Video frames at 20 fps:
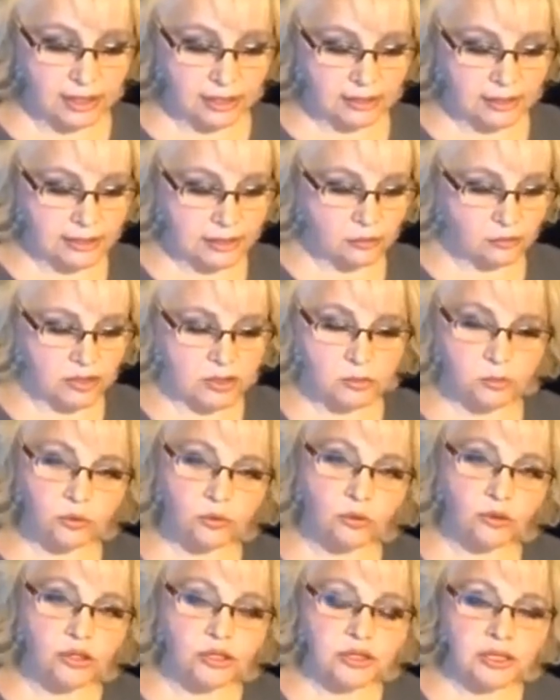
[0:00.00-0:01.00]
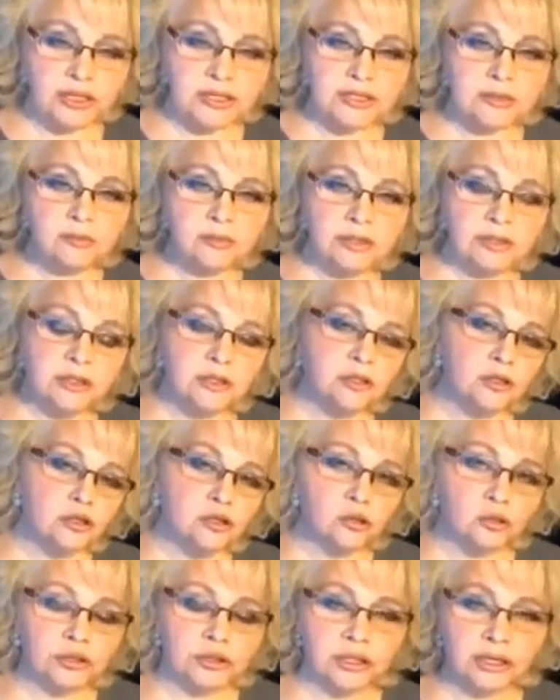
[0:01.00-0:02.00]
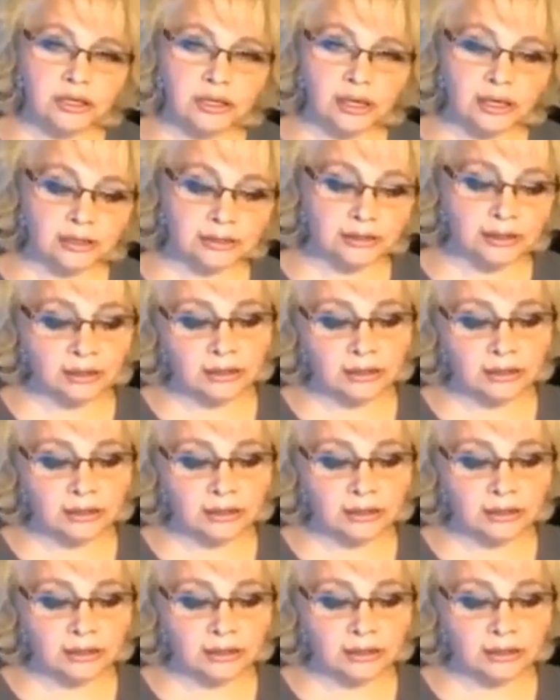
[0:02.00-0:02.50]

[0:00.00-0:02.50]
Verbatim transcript: если у вас будет очень размытая, нечеткая карта.